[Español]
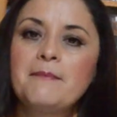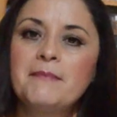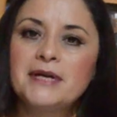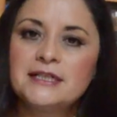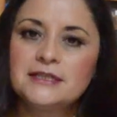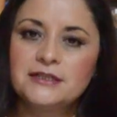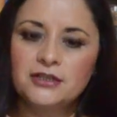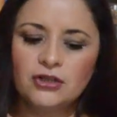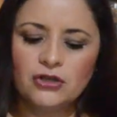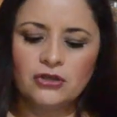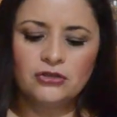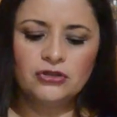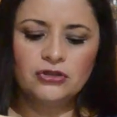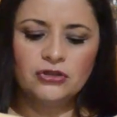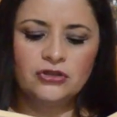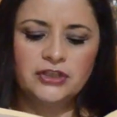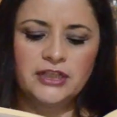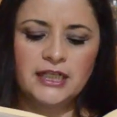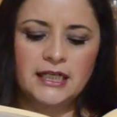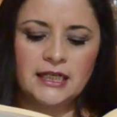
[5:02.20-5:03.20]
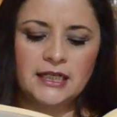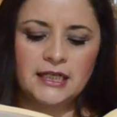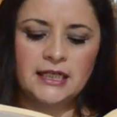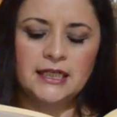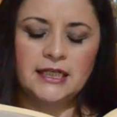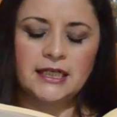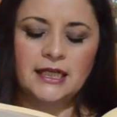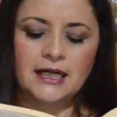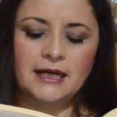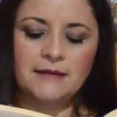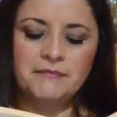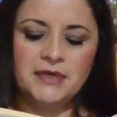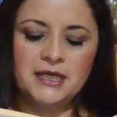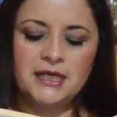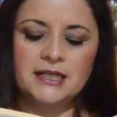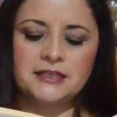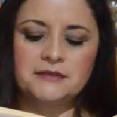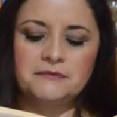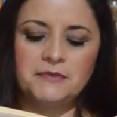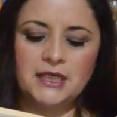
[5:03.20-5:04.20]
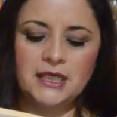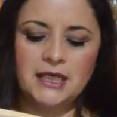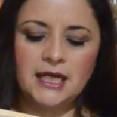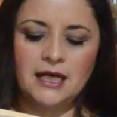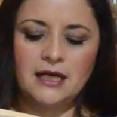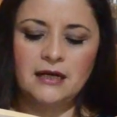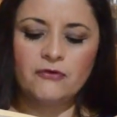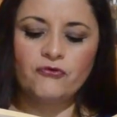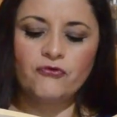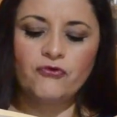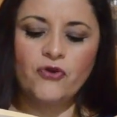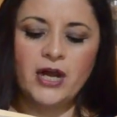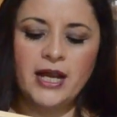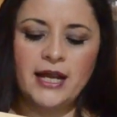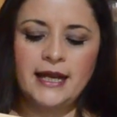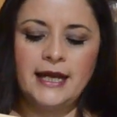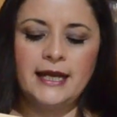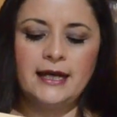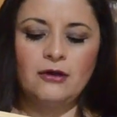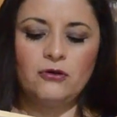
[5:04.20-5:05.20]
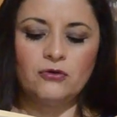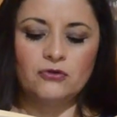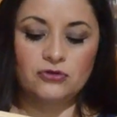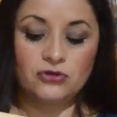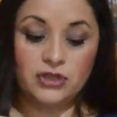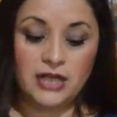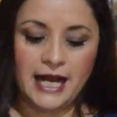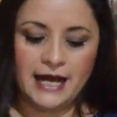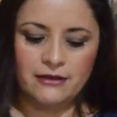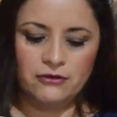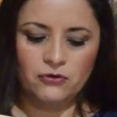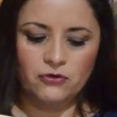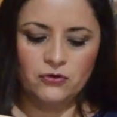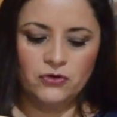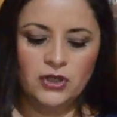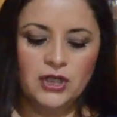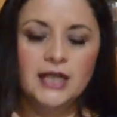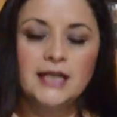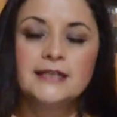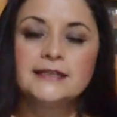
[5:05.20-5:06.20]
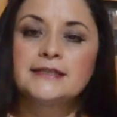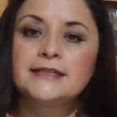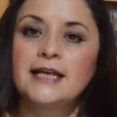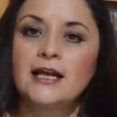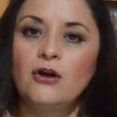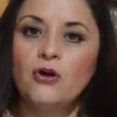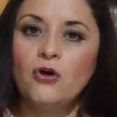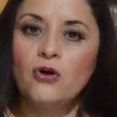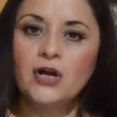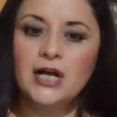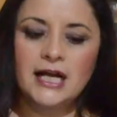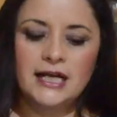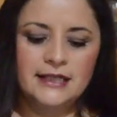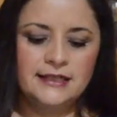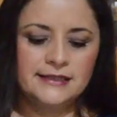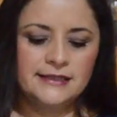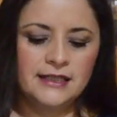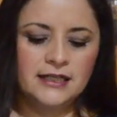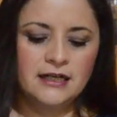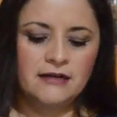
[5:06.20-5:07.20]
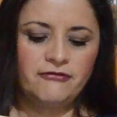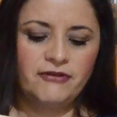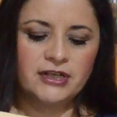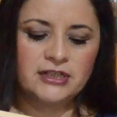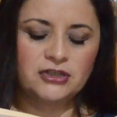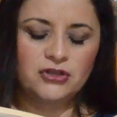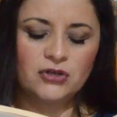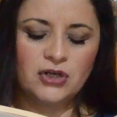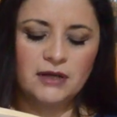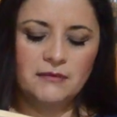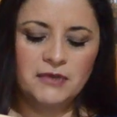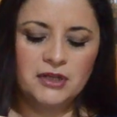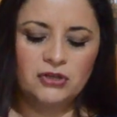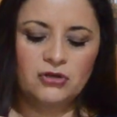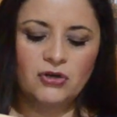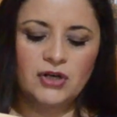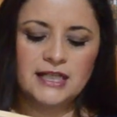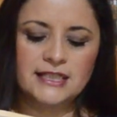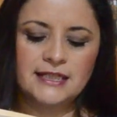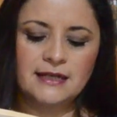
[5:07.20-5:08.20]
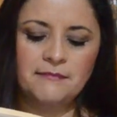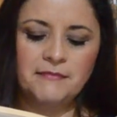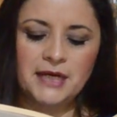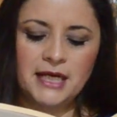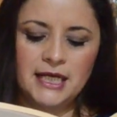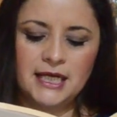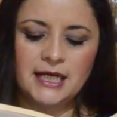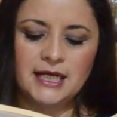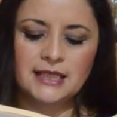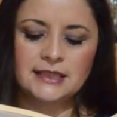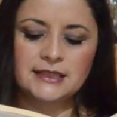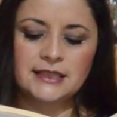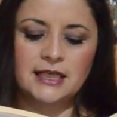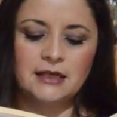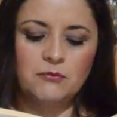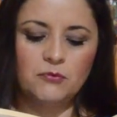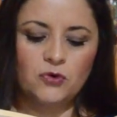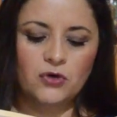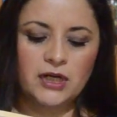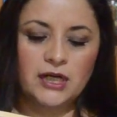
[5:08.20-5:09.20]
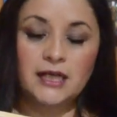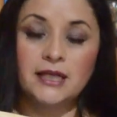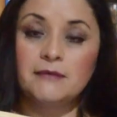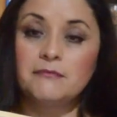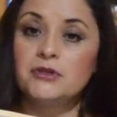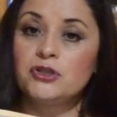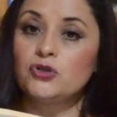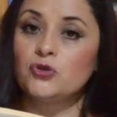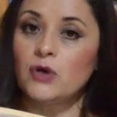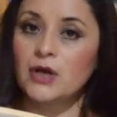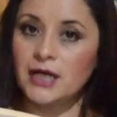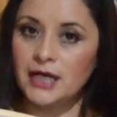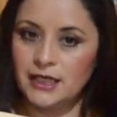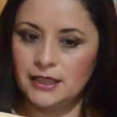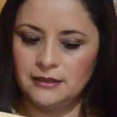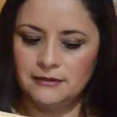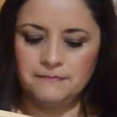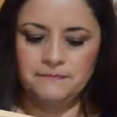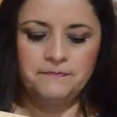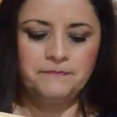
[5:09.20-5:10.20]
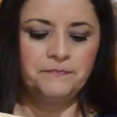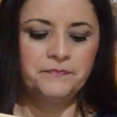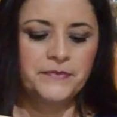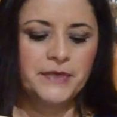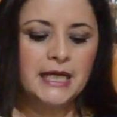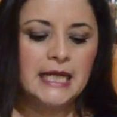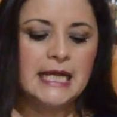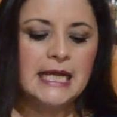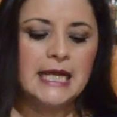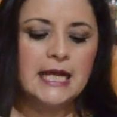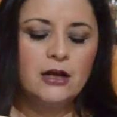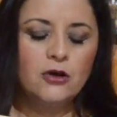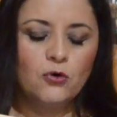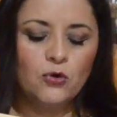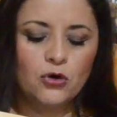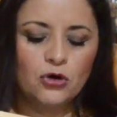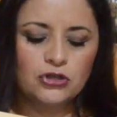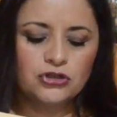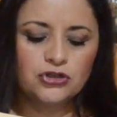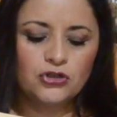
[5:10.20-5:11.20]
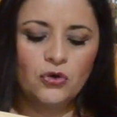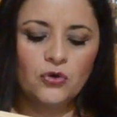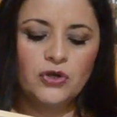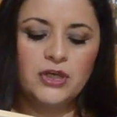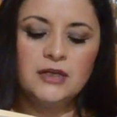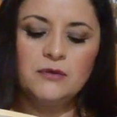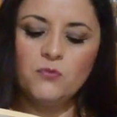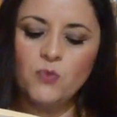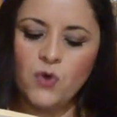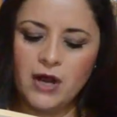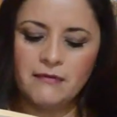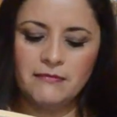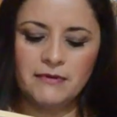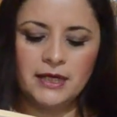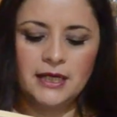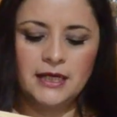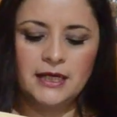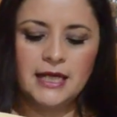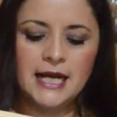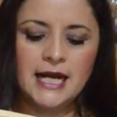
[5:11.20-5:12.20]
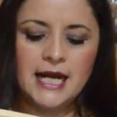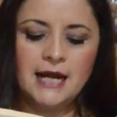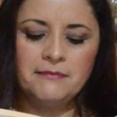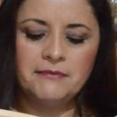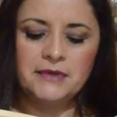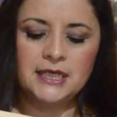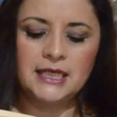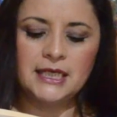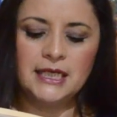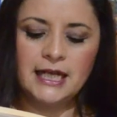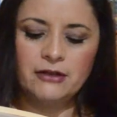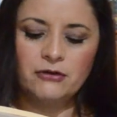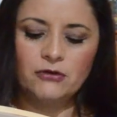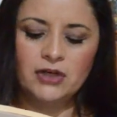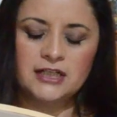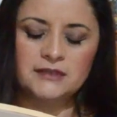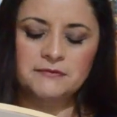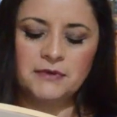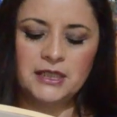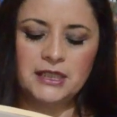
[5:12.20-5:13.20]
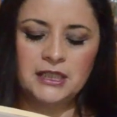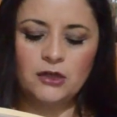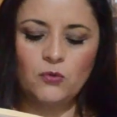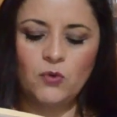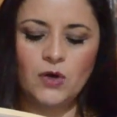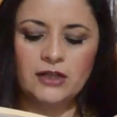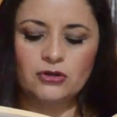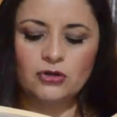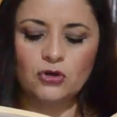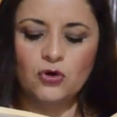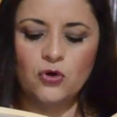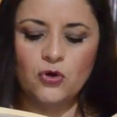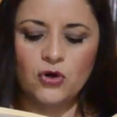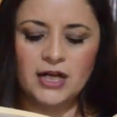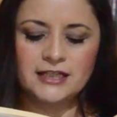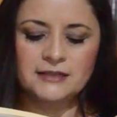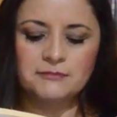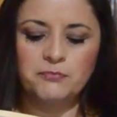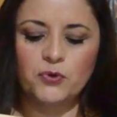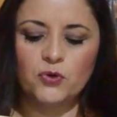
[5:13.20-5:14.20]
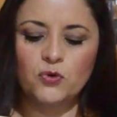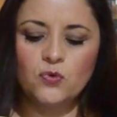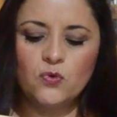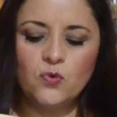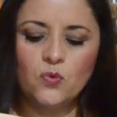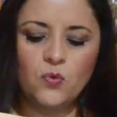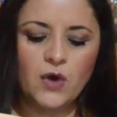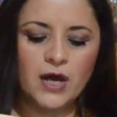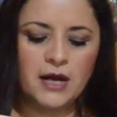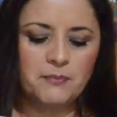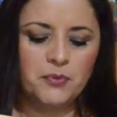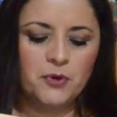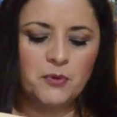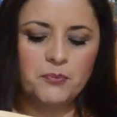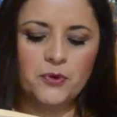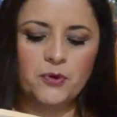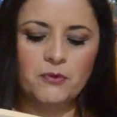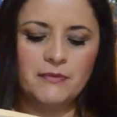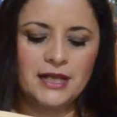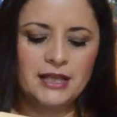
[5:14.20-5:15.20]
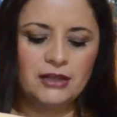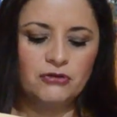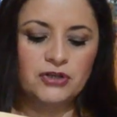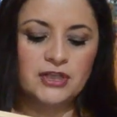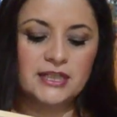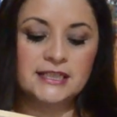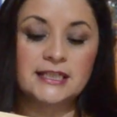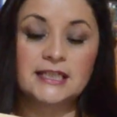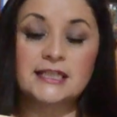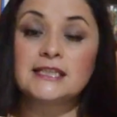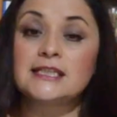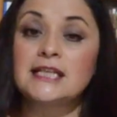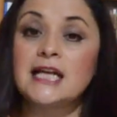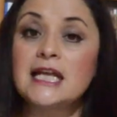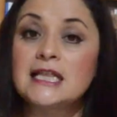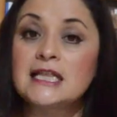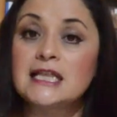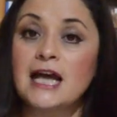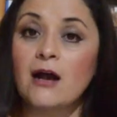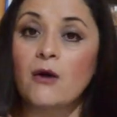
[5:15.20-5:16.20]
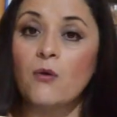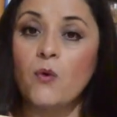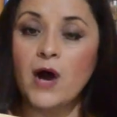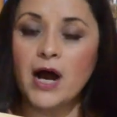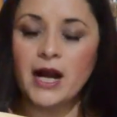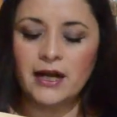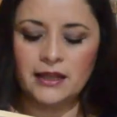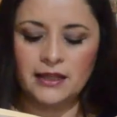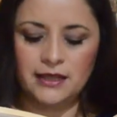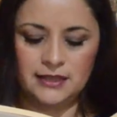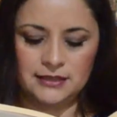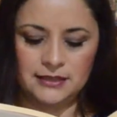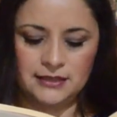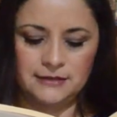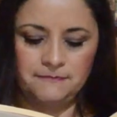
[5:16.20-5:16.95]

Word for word: mansión donde Enrique Ramírez Miguel fue encontrado se localiza en el fraccionamiento Las Américas en Morelia, Michoacán. El lujoso inmueble era vigilado las 24 horas por un cuerpo promedio de 60 guardias